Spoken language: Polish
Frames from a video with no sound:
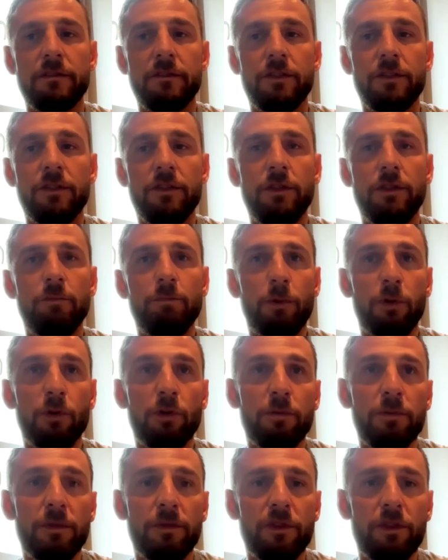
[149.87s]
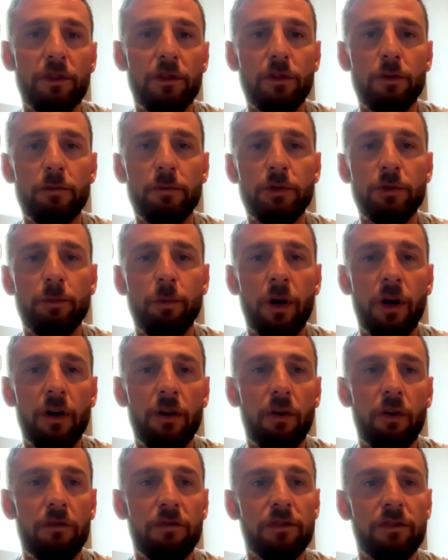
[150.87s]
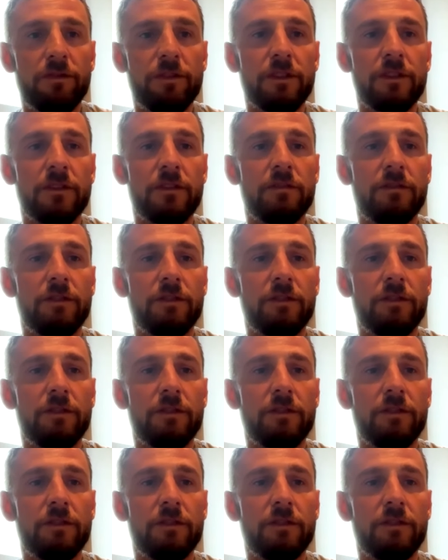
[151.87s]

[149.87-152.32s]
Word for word: i podobnie wyglądał mecz pucharowy, więc,